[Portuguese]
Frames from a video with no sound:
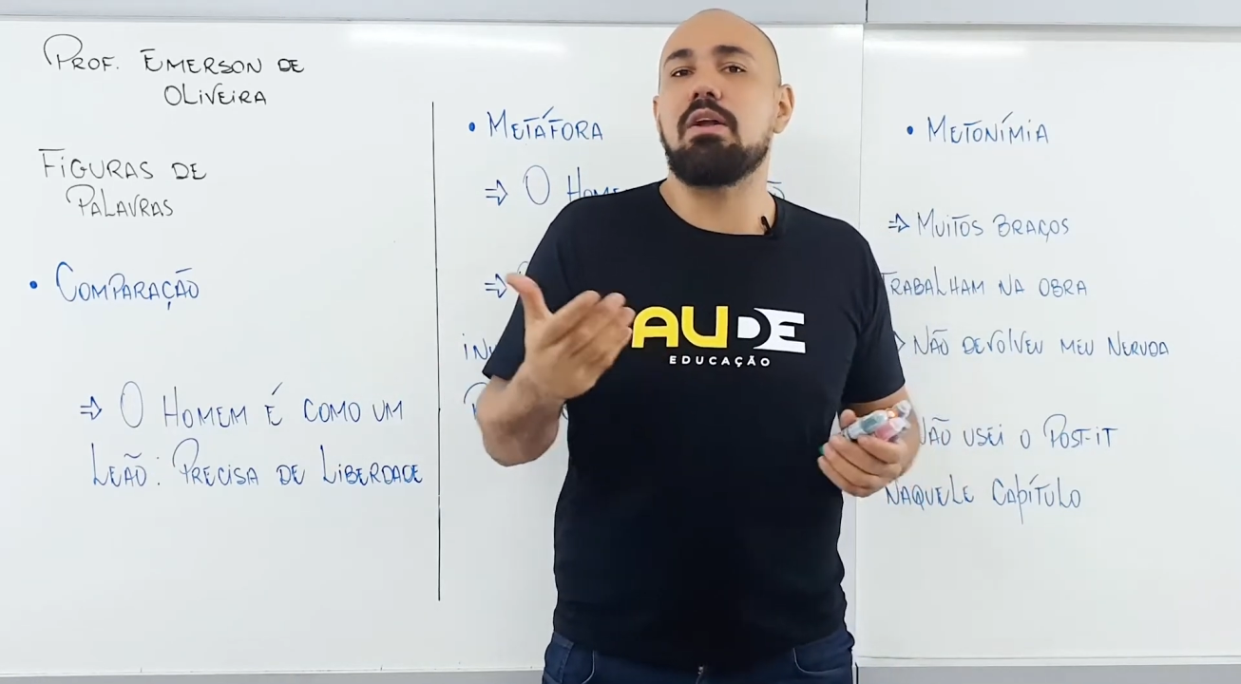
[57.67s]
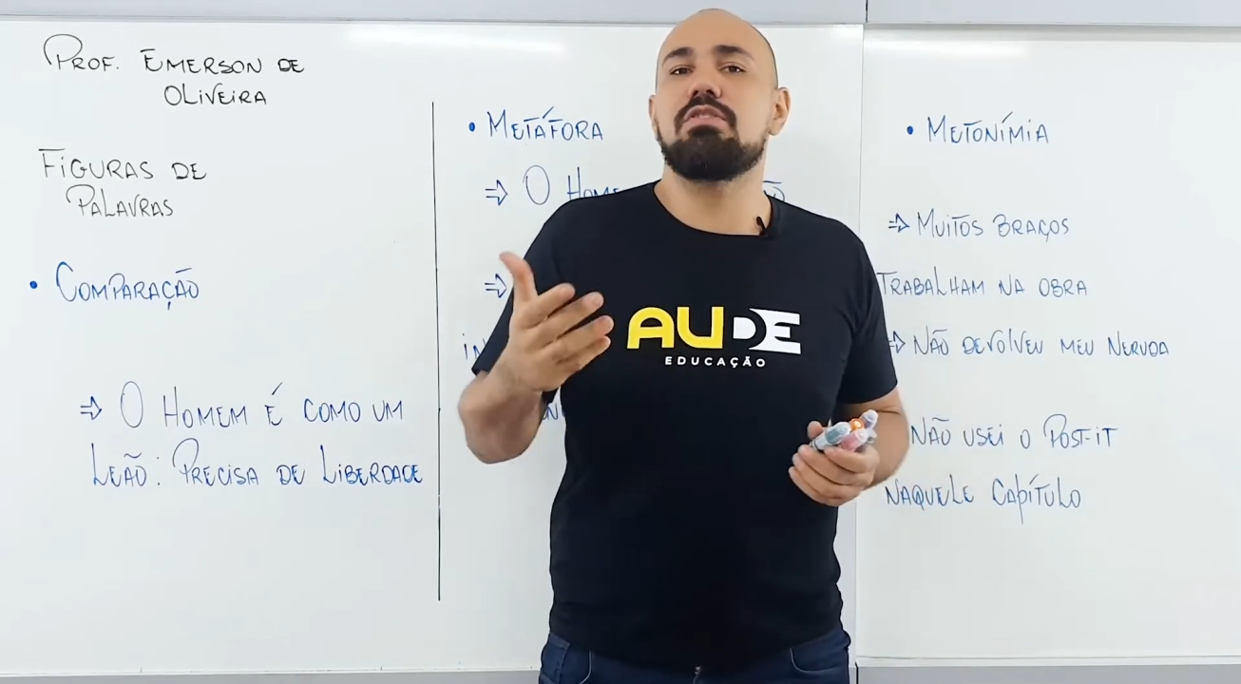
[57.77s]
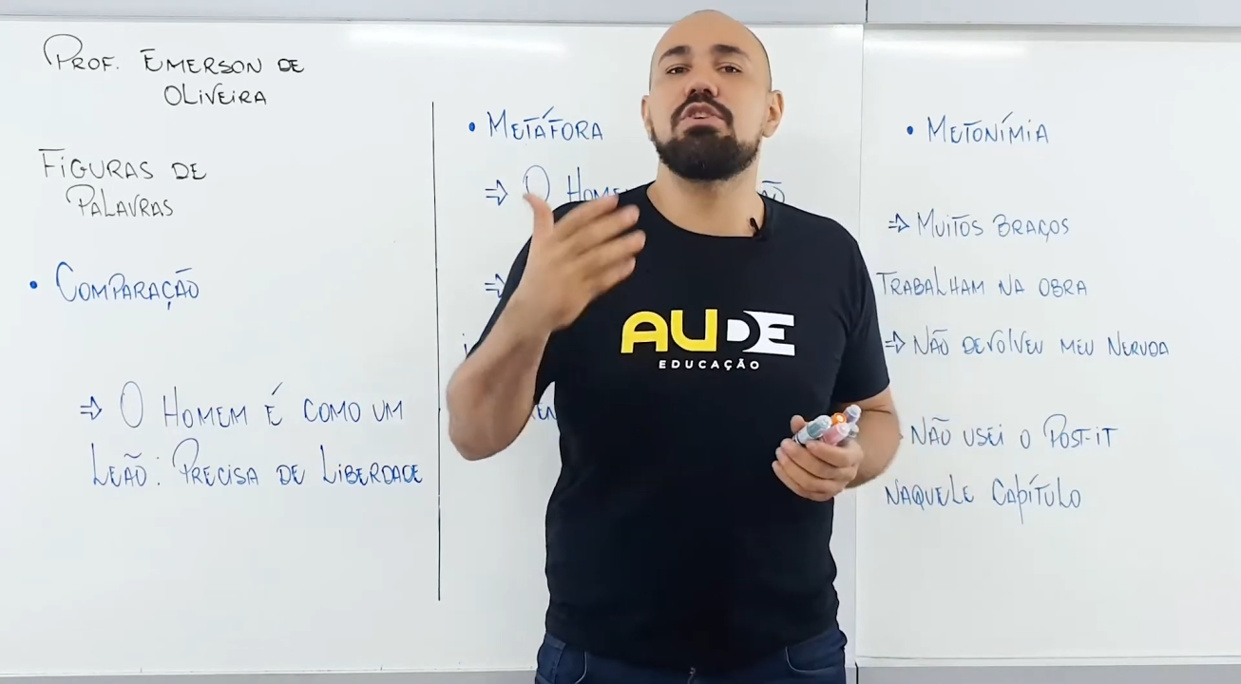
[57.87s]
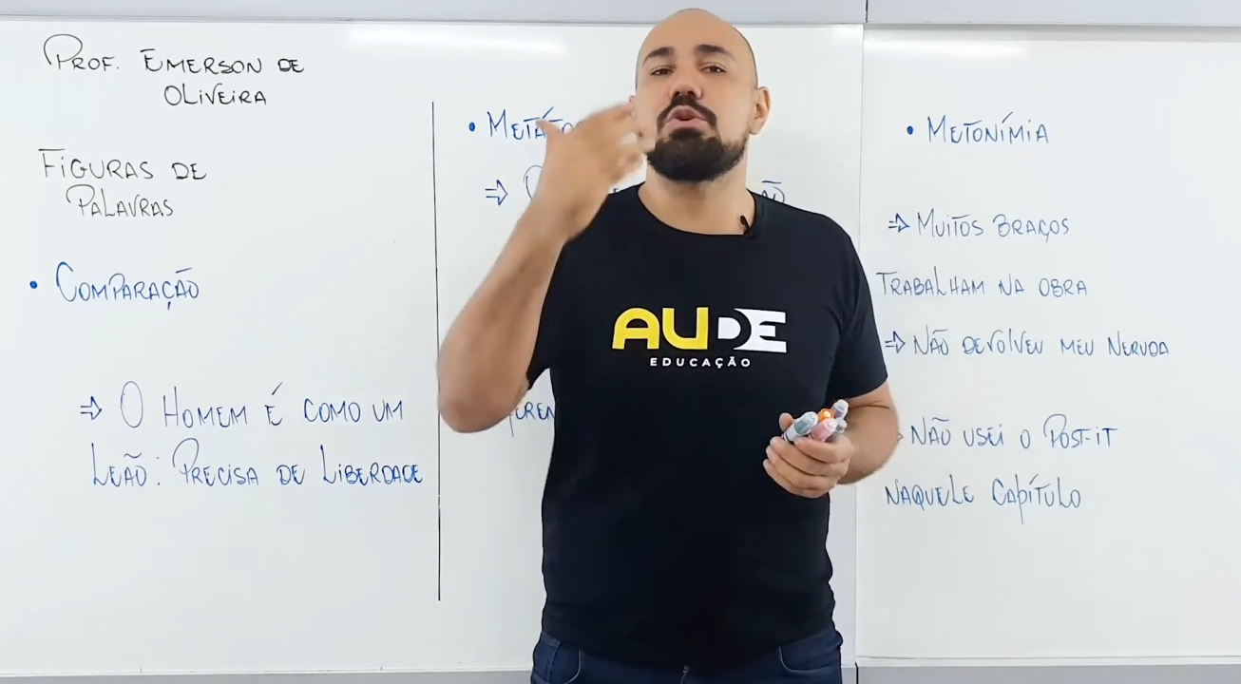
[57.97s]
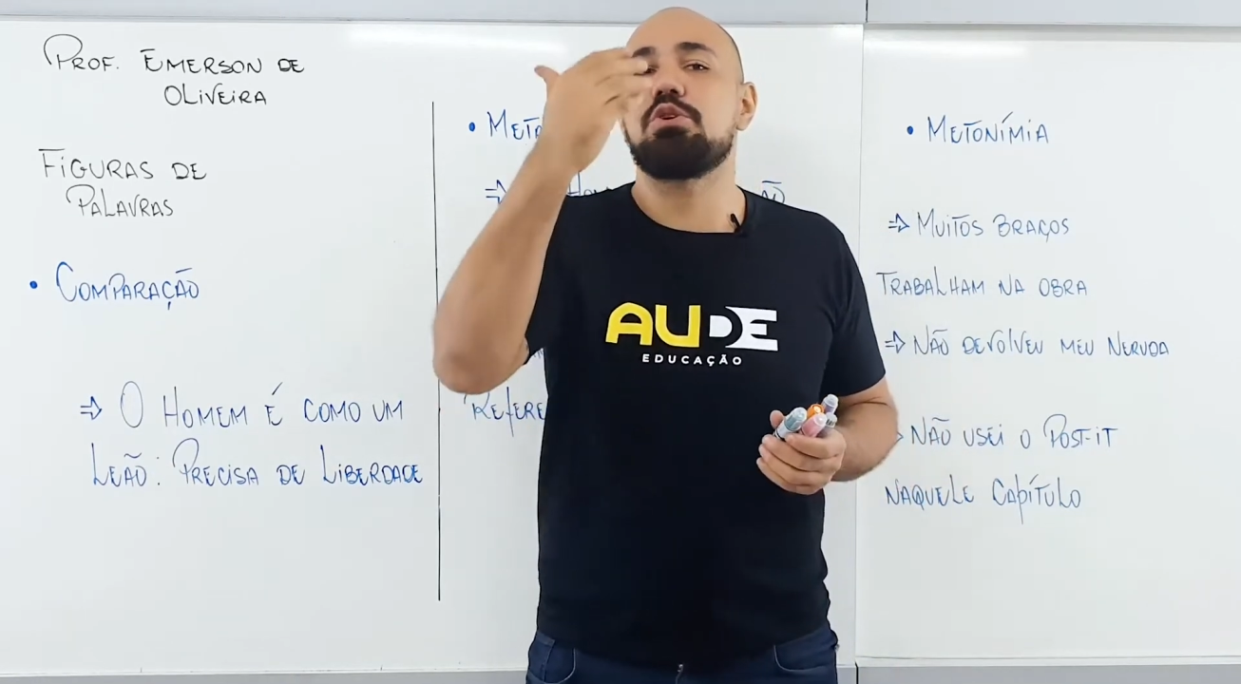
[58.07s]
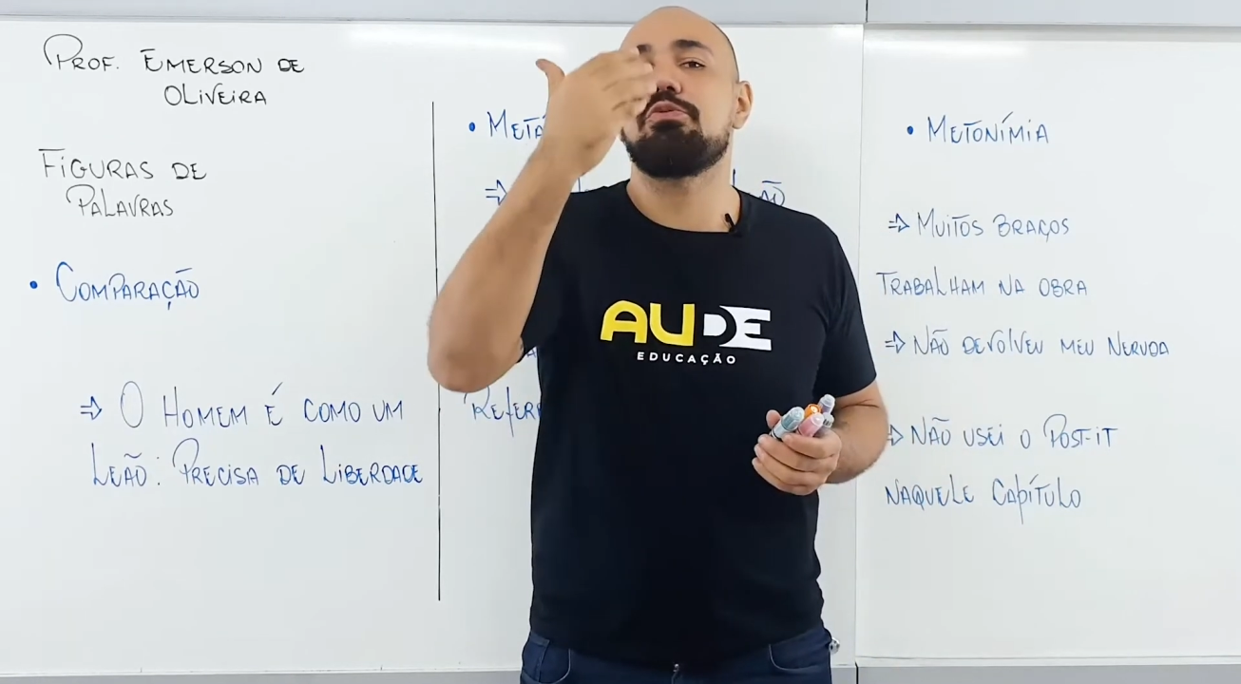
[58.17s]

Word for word: sentido de